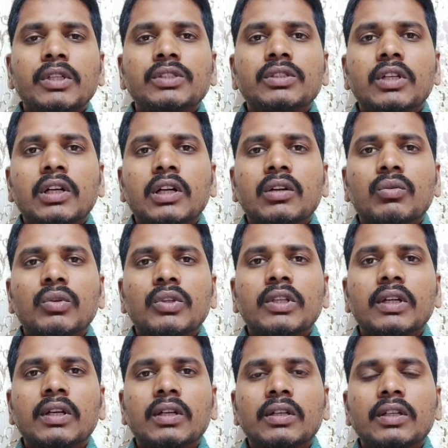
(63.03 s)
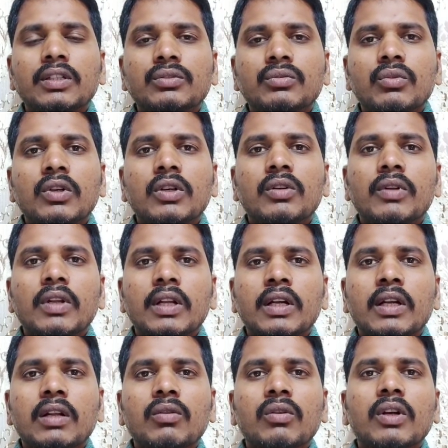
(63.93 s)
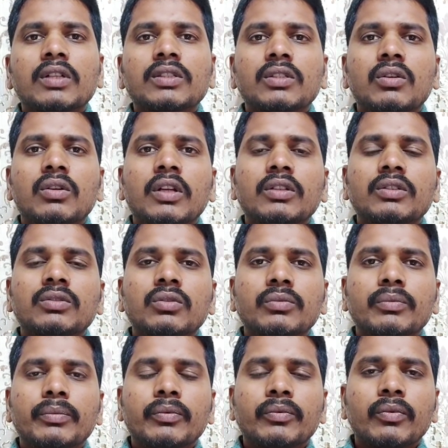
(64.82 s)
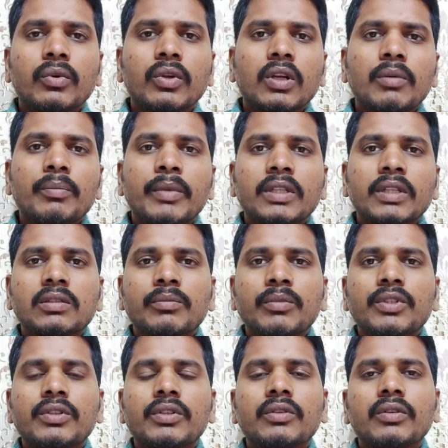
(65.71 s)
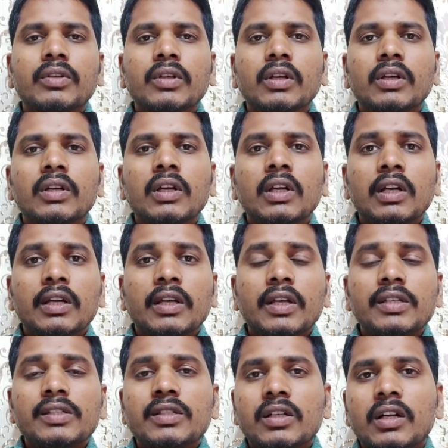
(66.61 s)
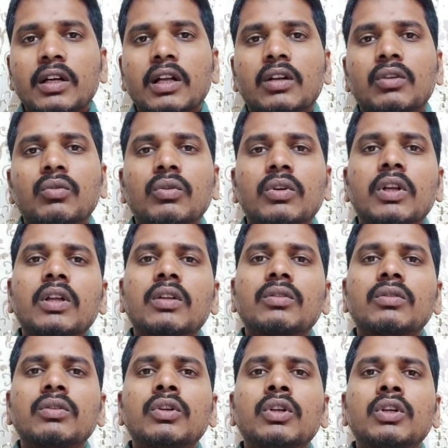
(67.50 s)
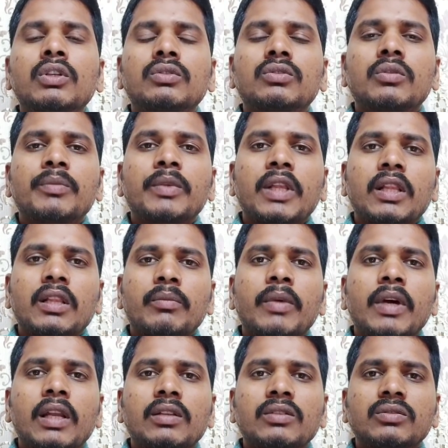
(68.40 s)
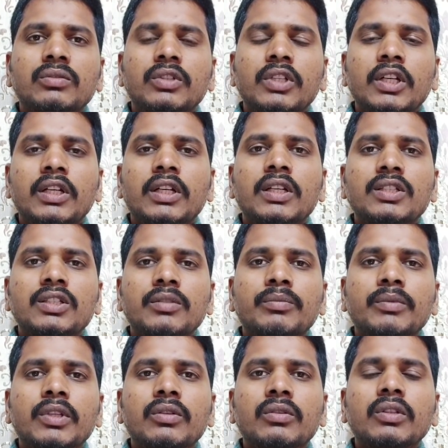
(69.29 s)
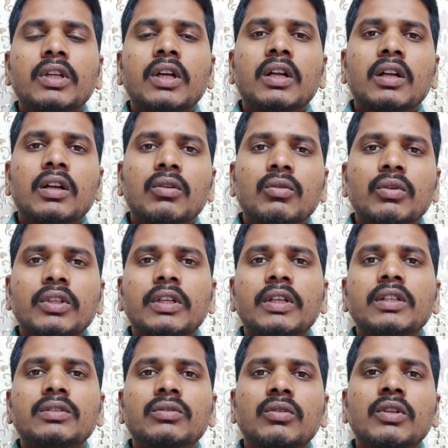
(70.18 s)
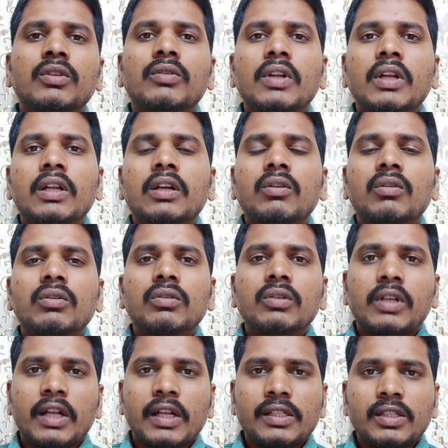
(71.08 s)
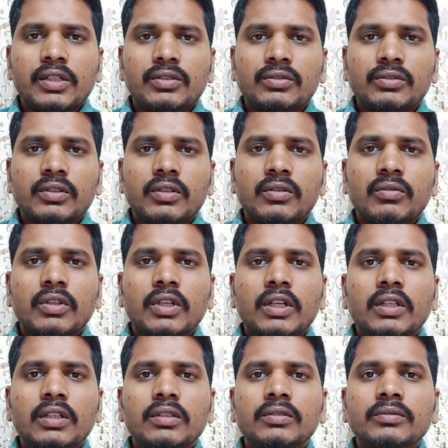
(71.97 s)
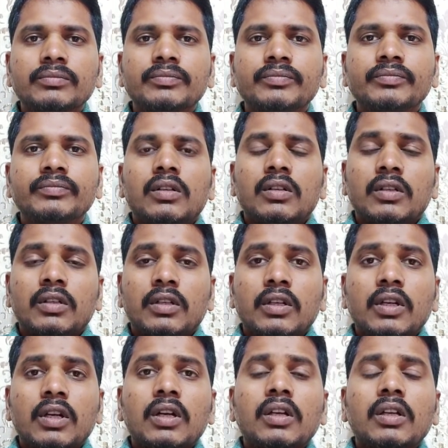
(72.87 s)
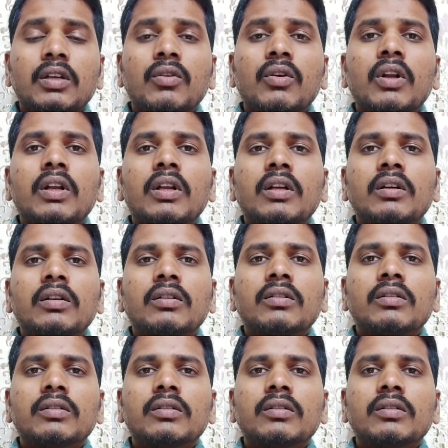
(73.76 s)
బిల్స్లో కూడా కొద్దిగా డిస్కౌంట్ ఇవ్వడానికి కూడా అవకాశాలు ఉన్నాయి సో ఫోన్ కంపెనీకి సంబంధించిన ఏజెంట్లు కూడా అక్కడ ఉంటారు సో మీరు ఎంత బ్యాలెన్స్ ఉంది ఏంటి అని చెప్తారు దాంట్లో కూడా కొద్దిగా డిస్కౌంట్ ఇవ్వడానికి కూడా వాళ్ళు ట్రై చేస్తున్నారు ఓకేనా ఇంకా ఎవరన్నా